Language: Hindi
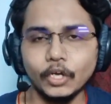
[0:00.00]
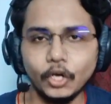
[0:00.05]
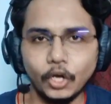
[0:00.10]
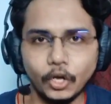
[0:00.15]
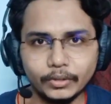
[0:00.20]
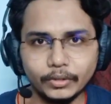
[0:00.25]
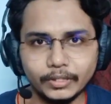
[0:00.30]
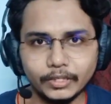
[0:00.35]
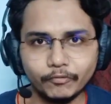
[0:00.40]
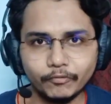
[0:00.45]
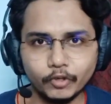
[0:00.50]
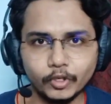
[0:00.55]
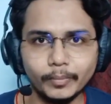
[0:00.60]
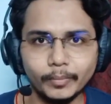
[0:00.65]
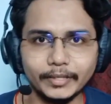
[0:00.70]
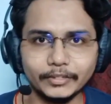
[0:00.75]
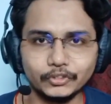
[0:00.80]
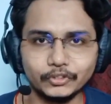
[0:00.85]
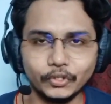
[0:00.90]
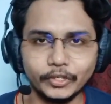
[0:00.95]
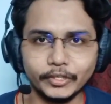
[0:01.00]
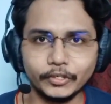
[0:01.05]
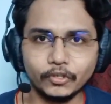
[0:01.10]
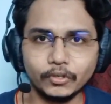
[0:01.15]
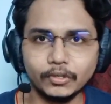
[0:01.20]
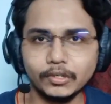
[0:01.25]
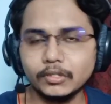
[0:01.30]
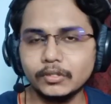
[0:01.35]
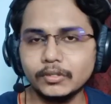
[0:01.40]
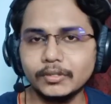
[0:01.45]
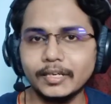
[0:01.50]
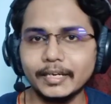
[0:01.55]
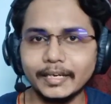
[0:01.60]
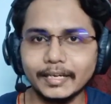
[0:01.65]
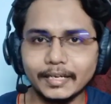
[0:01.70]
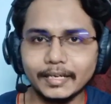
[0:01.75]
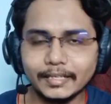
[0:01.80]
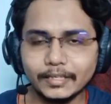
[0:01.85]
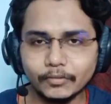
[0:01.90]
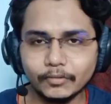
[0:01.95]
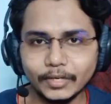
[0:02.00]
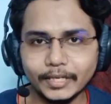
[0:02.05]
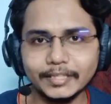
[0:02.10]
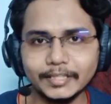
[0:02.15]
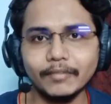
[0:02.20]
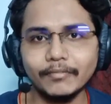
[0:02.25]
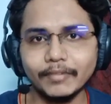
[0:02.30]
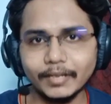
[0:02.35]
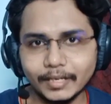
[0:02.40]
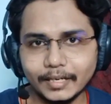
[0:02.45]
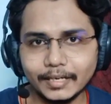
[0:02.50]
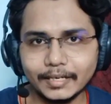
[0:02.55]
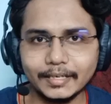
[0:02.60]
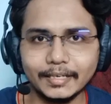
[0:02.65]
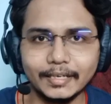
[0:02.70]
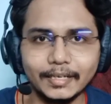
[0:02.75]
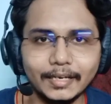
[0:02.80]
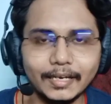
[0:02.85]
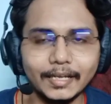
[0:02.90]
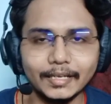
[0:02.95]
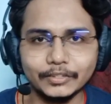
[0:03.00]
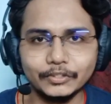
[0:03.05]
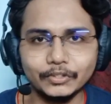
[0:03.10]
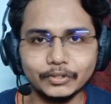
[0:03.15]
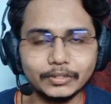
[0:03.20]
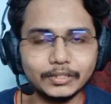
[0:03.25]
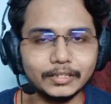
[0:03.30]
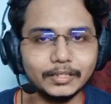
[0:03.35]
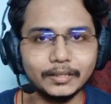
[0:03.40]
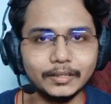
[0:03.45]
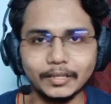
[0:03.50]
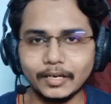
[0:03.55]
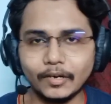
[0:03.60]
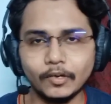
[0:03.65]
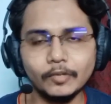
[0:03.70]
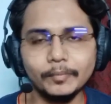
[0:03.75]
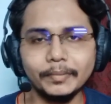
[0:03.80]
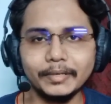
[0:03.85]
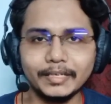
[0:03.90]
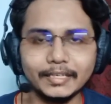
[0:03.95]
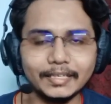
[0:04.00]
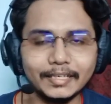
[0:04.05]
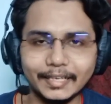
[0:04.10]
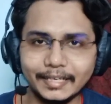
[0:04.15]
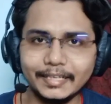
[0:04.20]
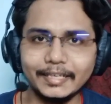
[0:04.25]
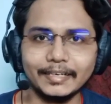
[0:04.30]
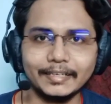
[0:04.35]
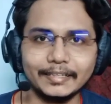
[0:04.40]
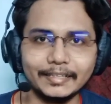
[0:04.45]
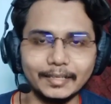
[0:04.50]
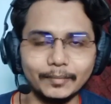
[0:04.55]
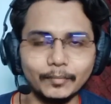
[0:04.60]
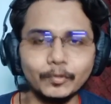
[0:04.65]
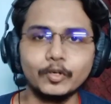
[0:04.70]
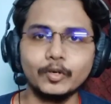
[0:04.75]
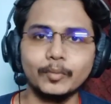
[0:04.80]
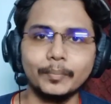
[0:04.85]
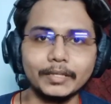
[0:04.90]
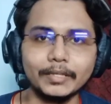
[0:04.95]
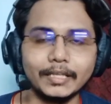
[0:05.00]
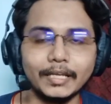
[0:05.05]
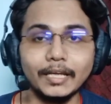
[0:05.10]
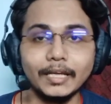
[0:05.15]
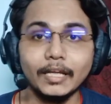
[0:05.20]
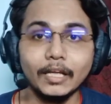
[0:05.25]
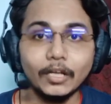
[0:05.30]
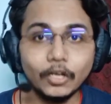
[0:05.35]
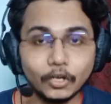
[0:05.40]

और उनके पुल बैच को देखोगे तो लगेगा कि वो एज अ वेंगर खेल रहे हैं जो कि राहुल बेकी नहीं करते हम लोग को पता है